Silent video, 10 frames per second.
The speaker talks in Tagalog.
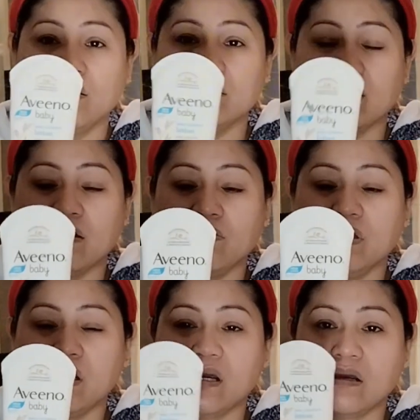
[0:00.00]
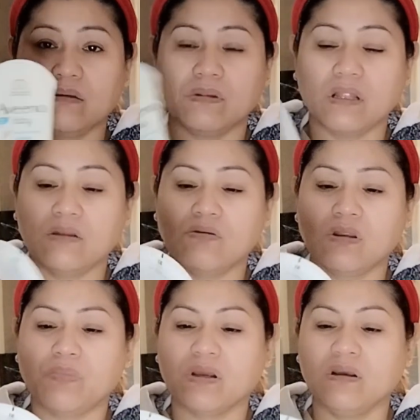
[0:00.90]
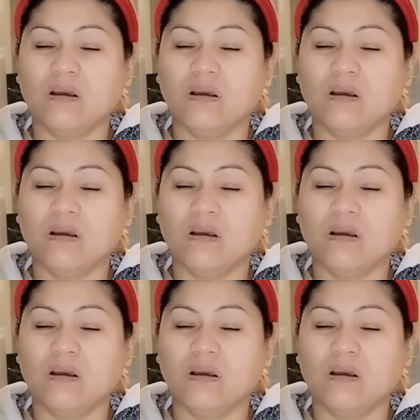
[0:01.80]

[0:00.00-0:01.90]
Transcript: Sa ano nila, lalo na pag,